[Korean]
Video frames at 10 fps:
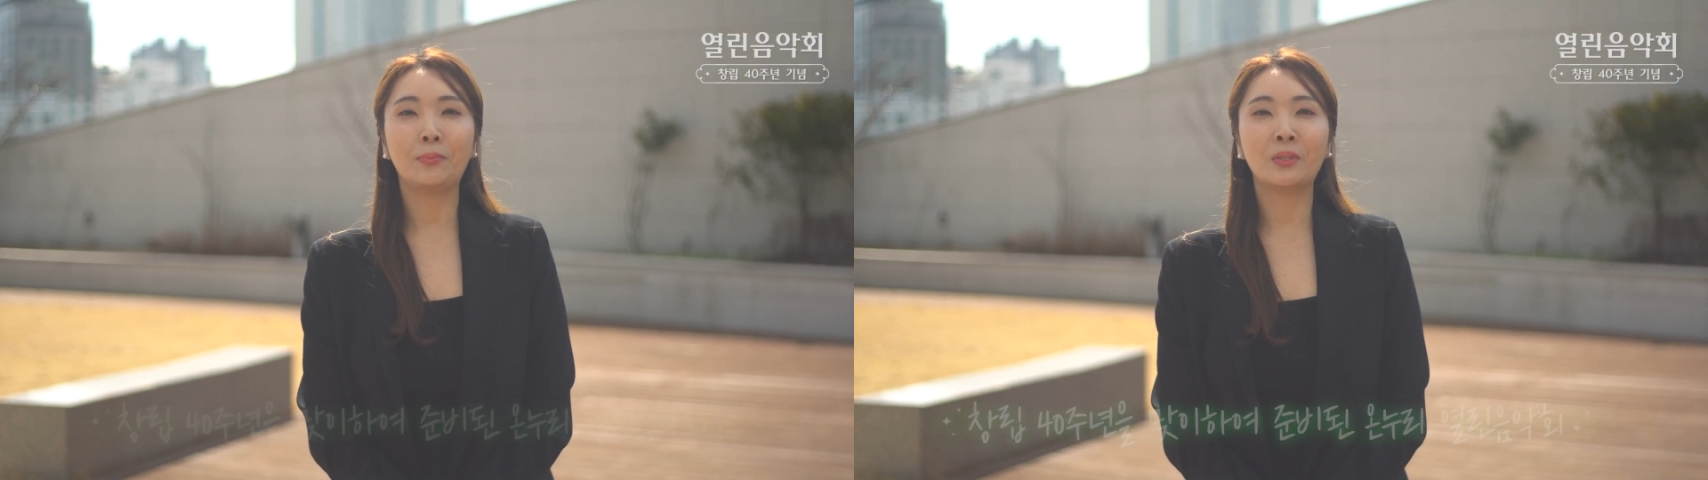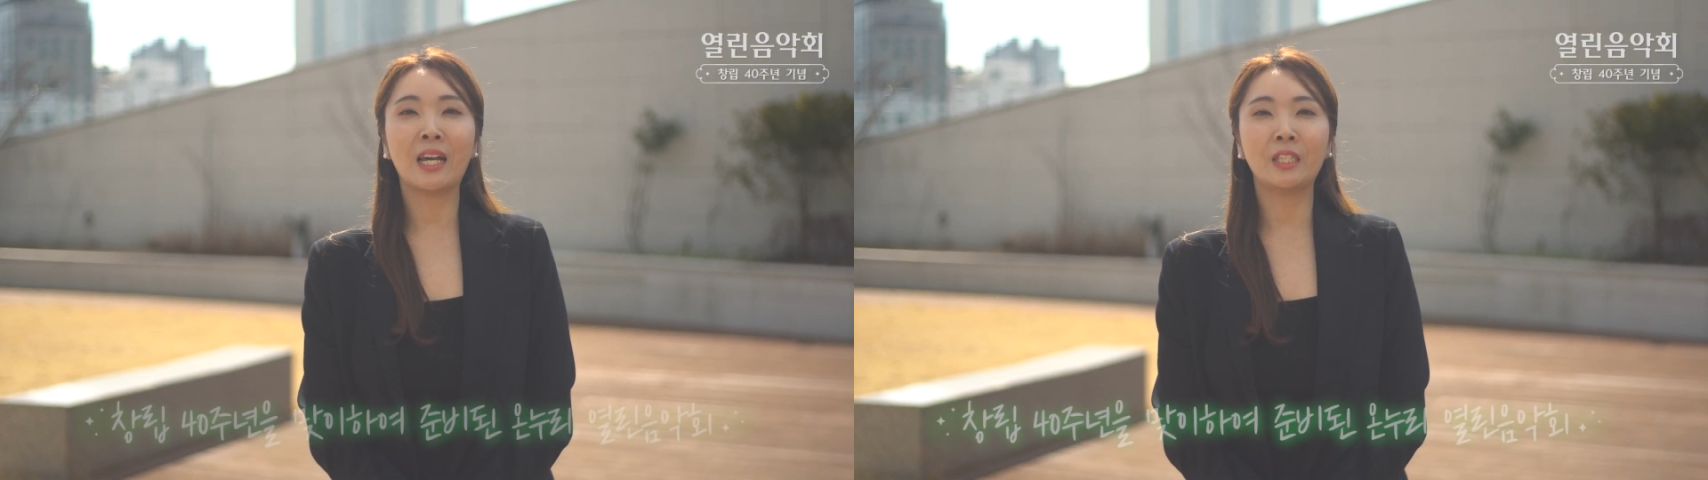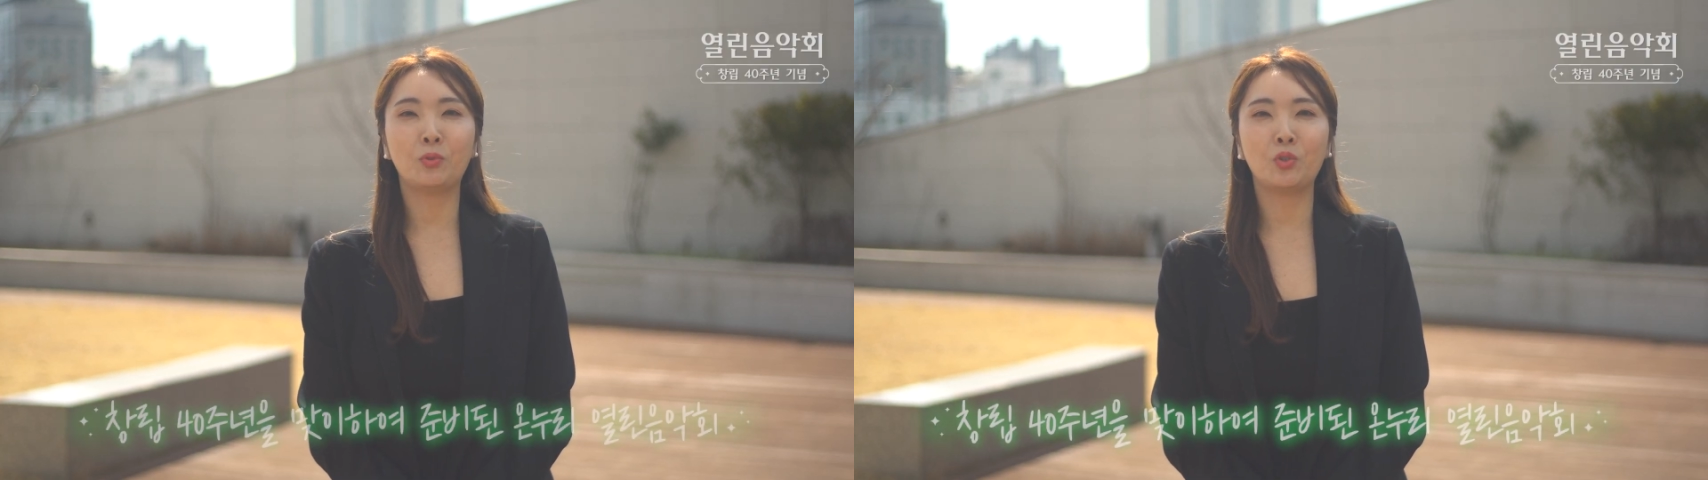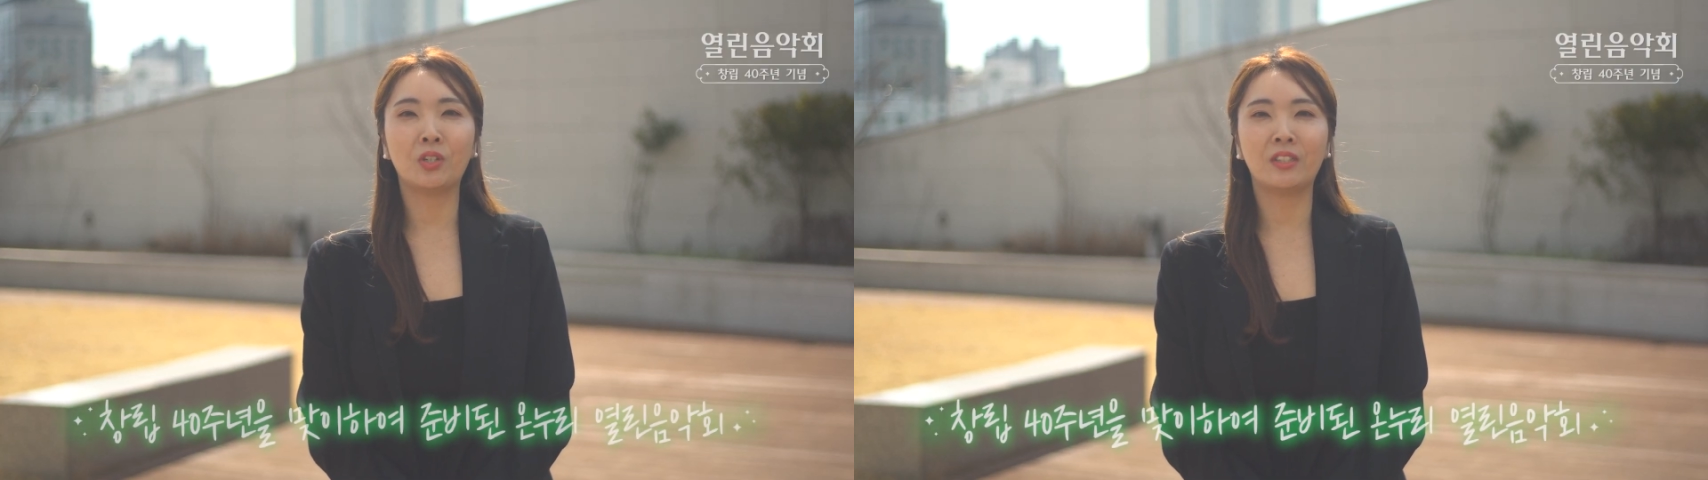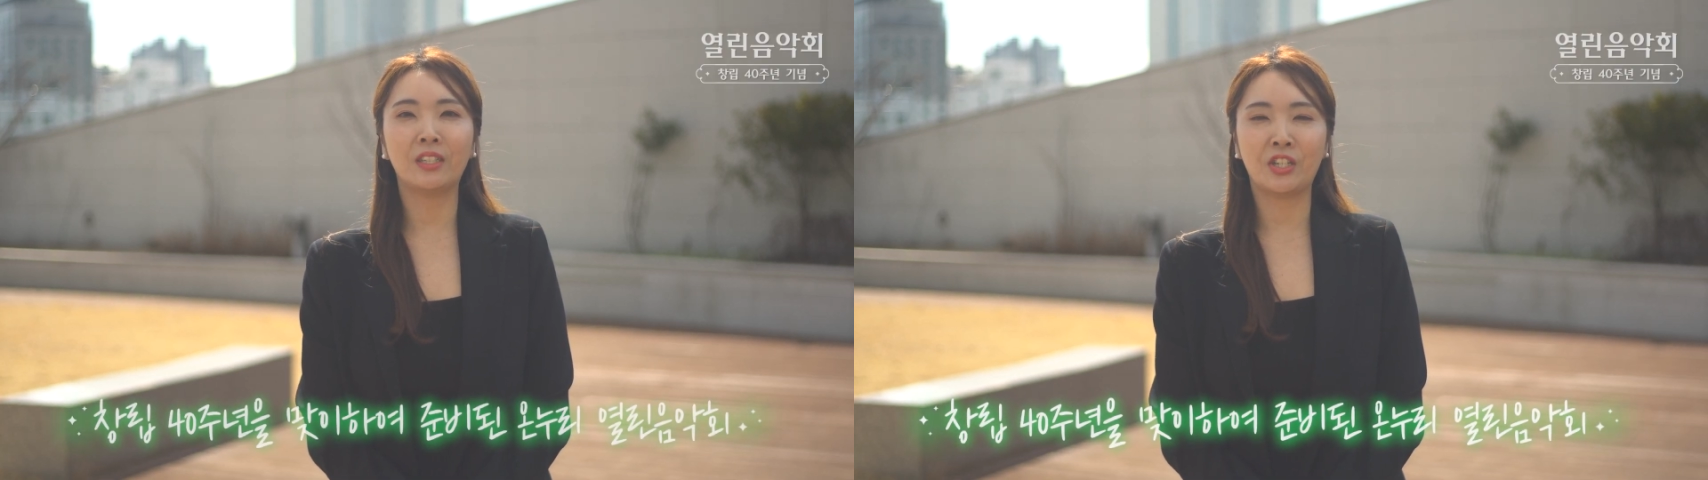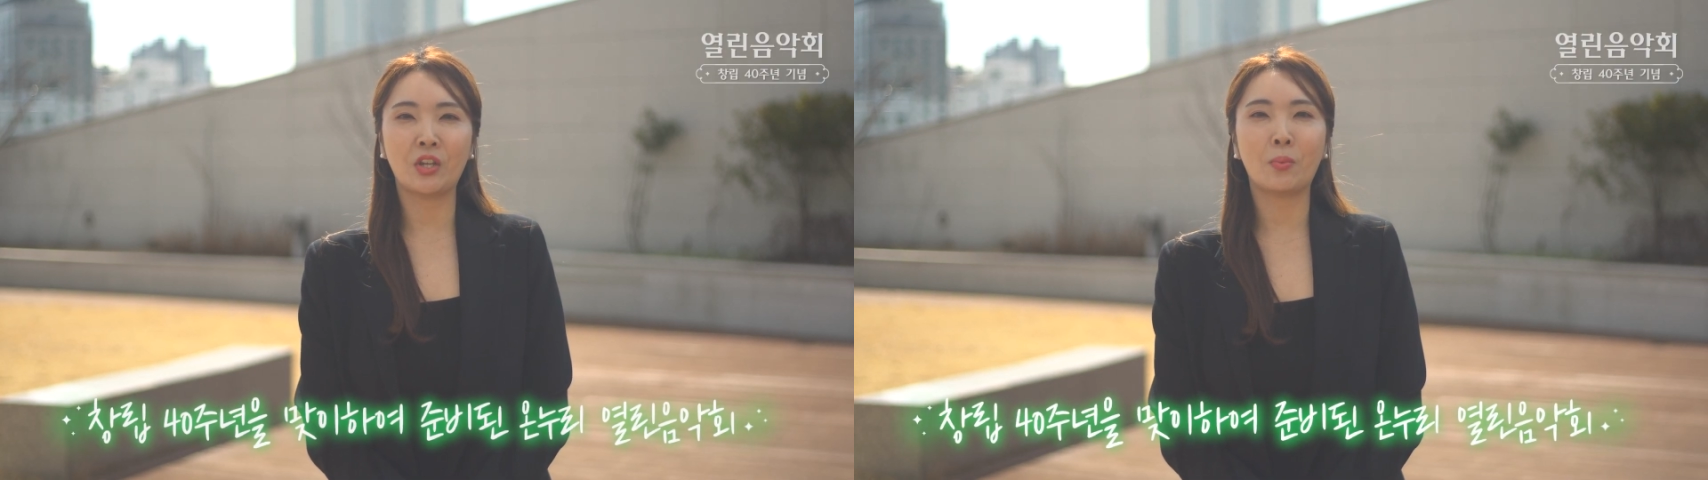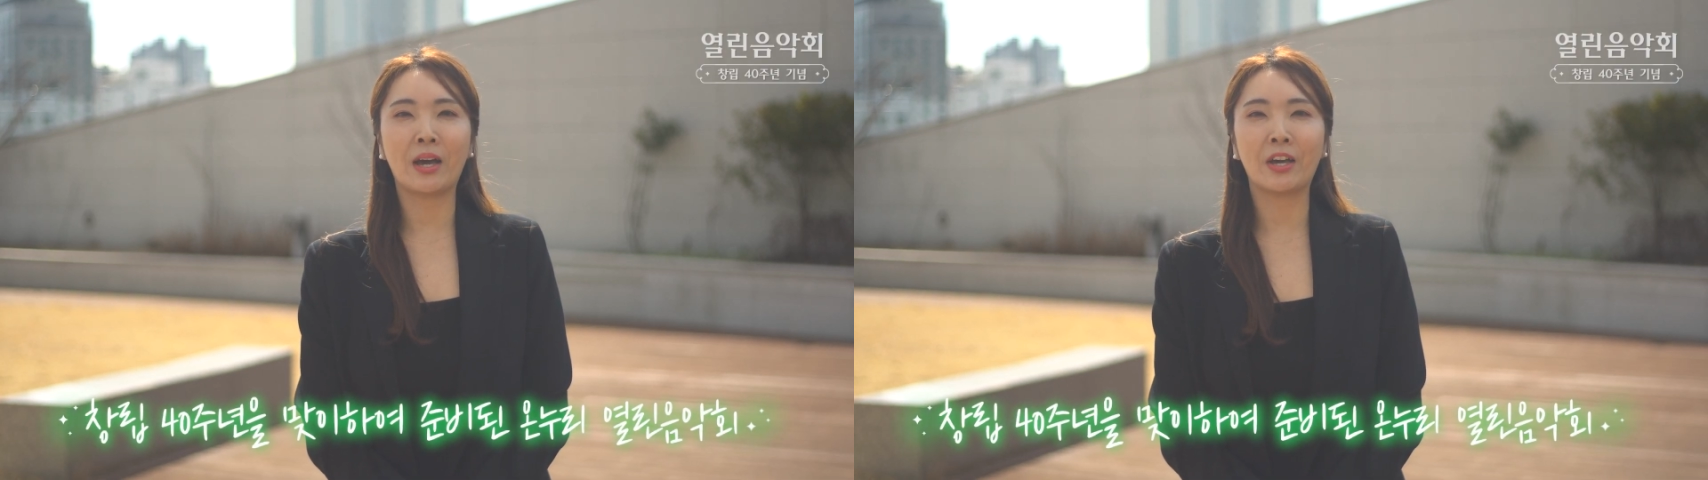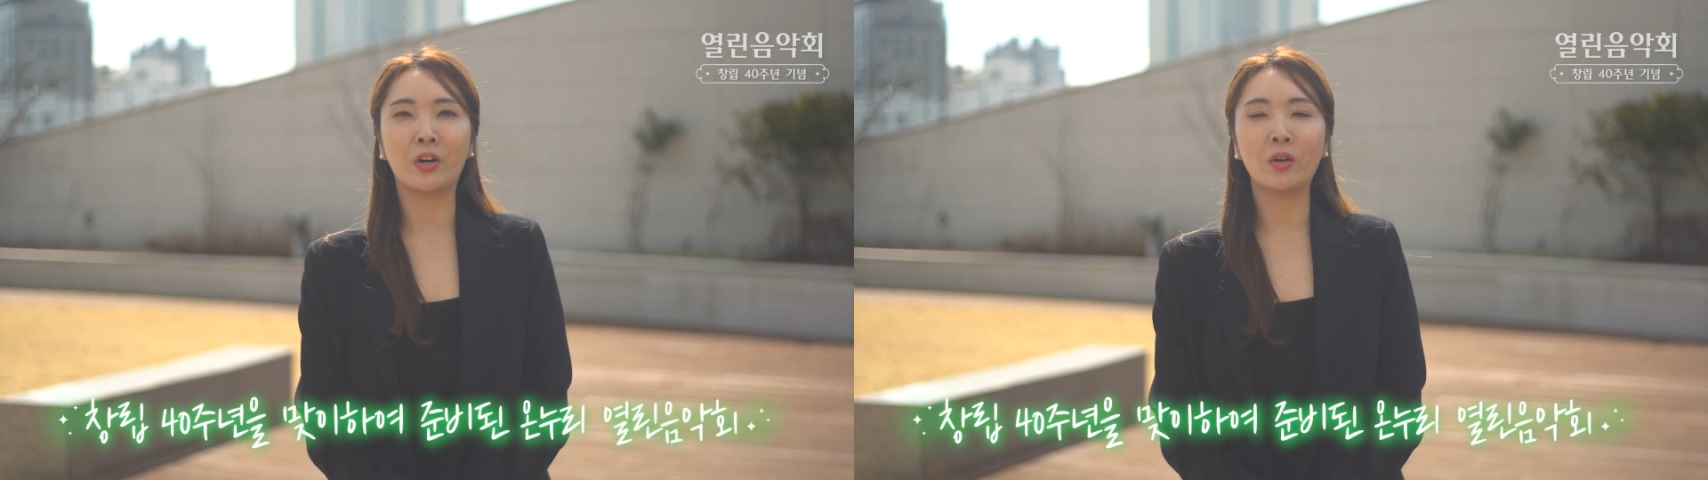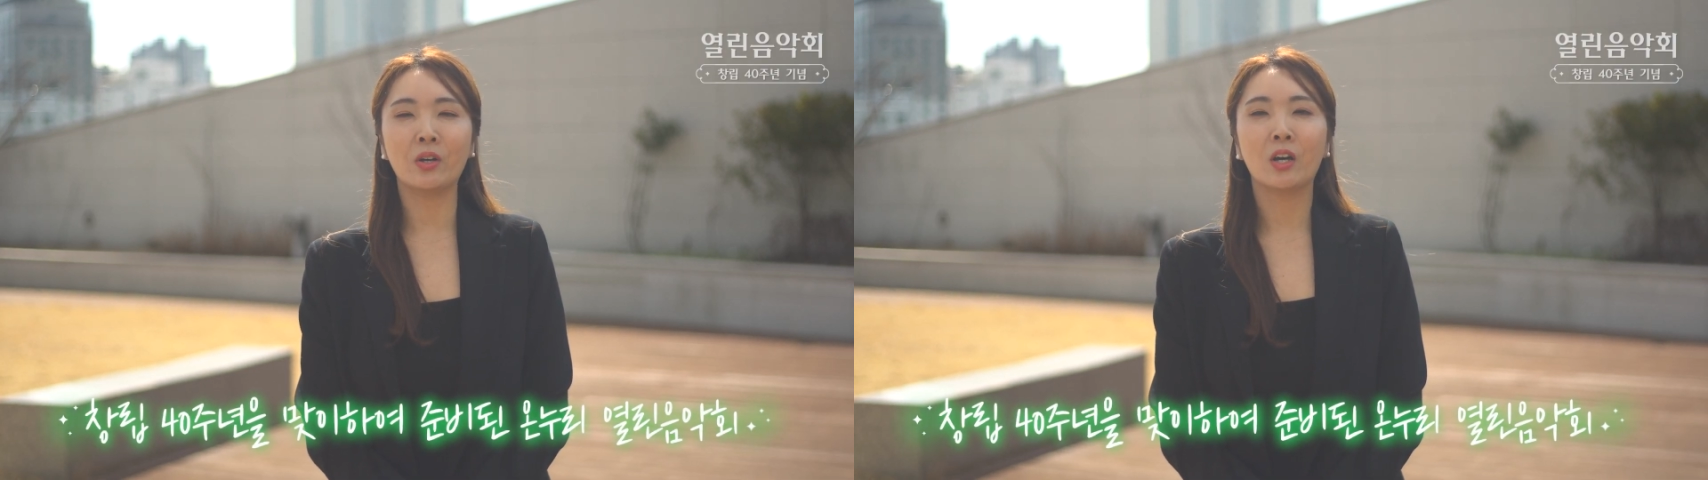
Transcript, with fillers: 40주년을 기념하여